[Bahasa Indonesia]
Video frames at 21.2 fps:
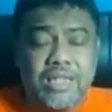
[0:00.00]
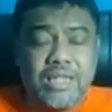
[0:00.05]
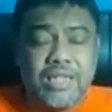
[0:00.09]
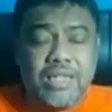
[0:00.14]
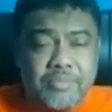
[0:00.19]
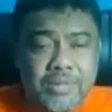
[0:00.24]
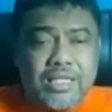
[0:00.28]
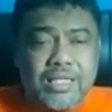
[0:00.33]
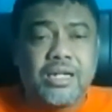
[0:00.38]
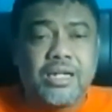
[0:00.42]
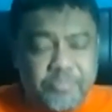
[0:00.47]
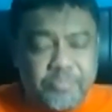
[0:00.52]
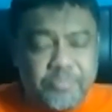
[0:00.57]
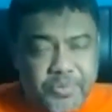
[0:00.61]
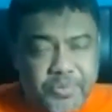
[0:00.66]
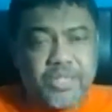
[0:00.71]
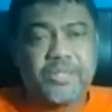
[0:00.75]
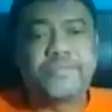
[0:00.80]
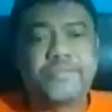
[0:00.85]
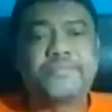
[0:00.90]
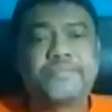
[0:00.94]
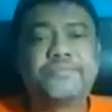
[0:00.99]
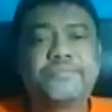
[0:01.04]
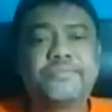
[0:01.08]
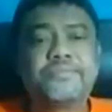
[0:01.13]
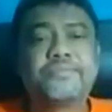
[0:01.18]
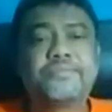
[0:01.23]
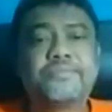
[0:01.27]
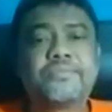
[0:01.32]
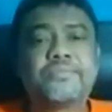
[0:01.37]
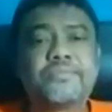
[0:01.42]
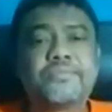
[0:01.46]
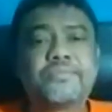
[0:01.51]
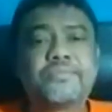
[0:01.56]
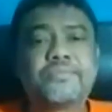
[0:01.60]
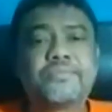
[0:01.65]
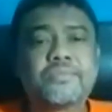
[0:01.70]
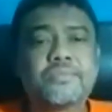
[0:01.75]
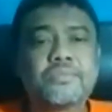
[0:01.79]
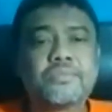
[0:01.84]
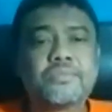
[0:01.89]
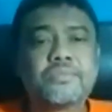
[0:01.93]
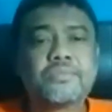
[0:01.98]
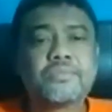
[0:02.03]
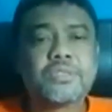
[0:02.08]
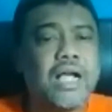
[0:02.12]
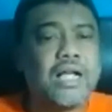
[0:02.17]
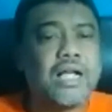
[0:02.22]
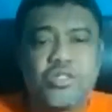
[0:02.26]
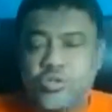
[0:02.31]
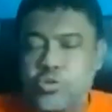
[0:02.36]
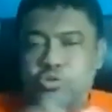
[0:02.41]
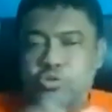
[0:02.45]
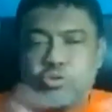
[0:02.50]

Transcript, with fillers: kecamatan lebih. Akan